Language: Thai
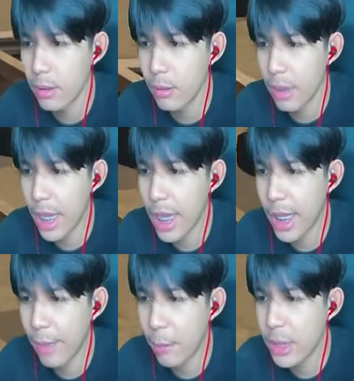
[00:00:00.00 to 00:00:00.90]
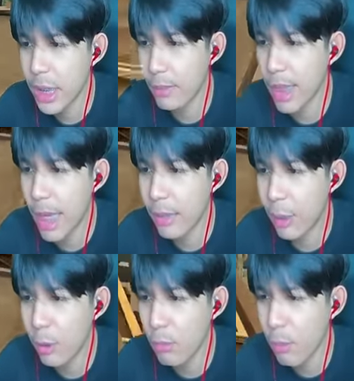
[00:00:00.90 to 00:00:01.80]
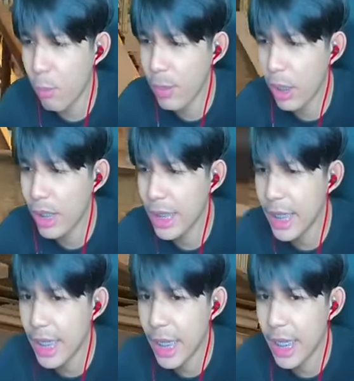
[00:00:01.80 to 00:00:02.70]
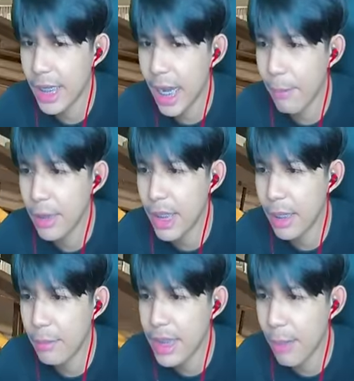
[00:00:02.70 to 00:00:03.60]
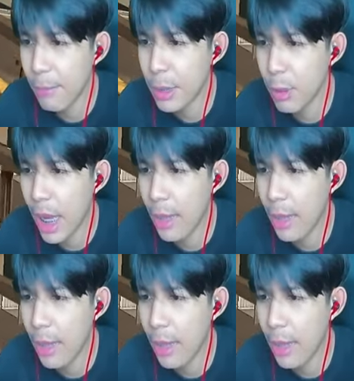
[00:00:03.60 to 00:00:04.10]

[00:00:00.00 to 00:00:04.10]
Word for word: เอ เค เวลเจ็ดมาแล้วหลายคนบอกผมไม่ค่อยเล่น เอ เค นะครับนี่คลิปนี้จับให้ดูละ